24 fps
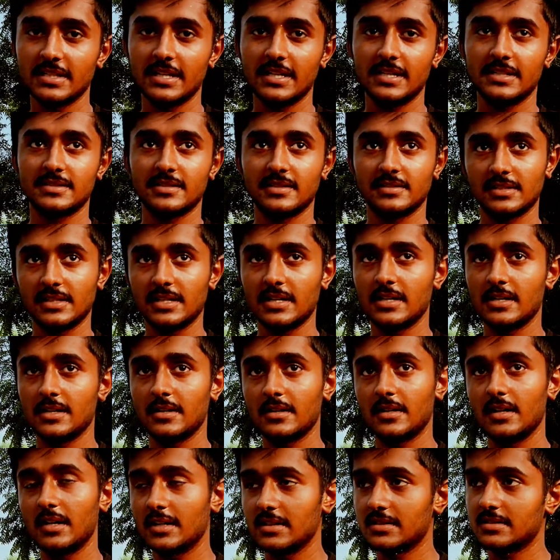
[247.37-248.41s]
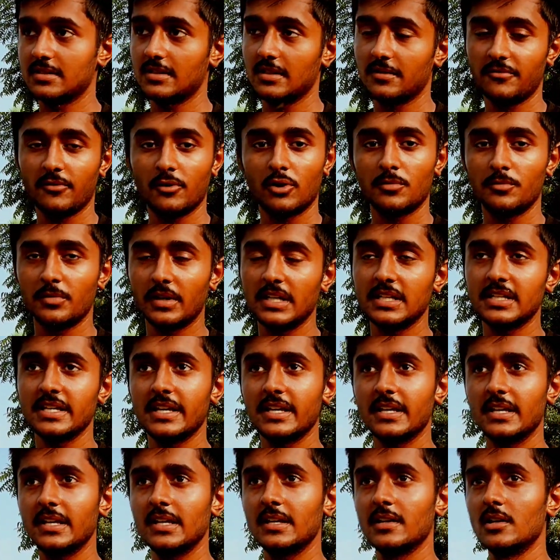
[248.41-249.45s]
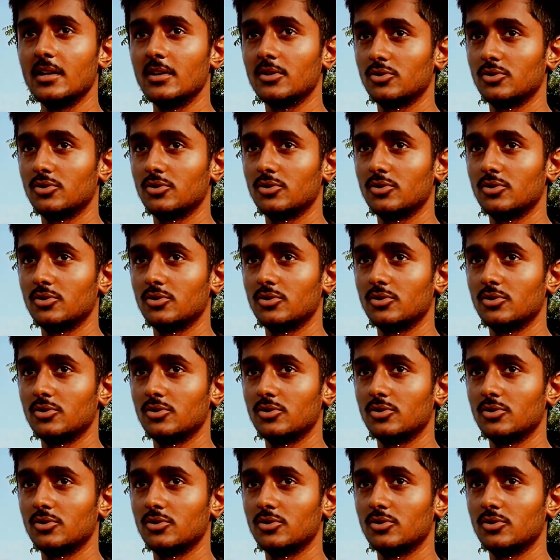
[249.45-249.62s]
से सत्रह अगस्त तक फॉर्म भरे जाएंगे